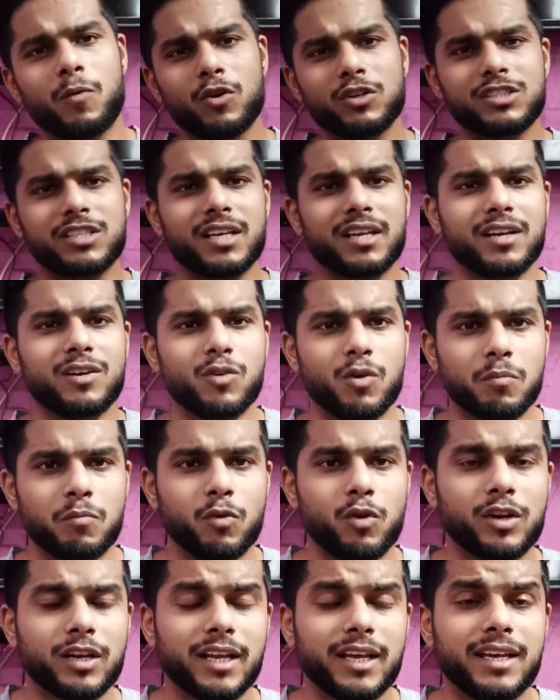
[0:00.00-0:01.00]
बहुत सारे लोग
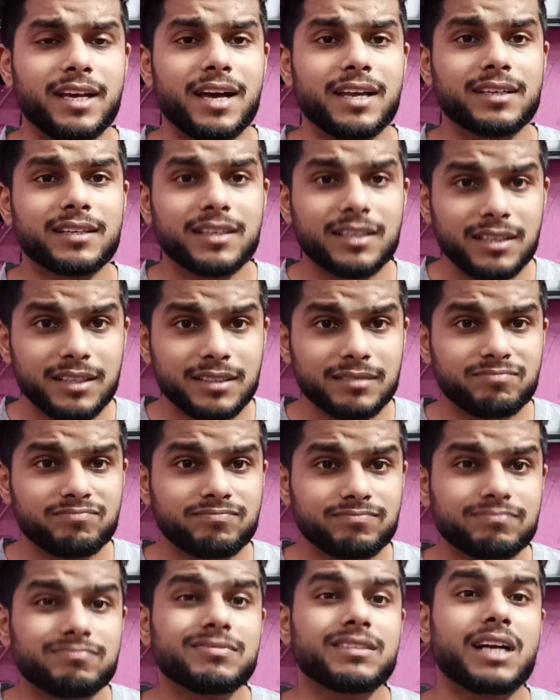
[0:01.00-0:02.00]
बोल रहे हैं यार कि
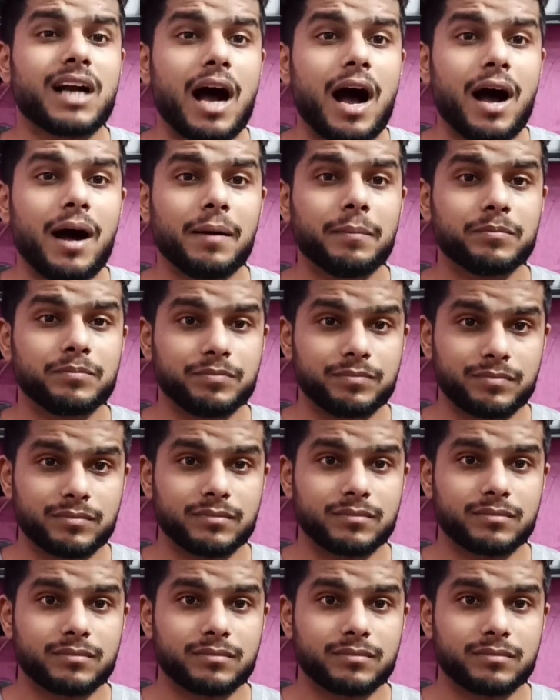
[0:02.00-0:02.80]
काम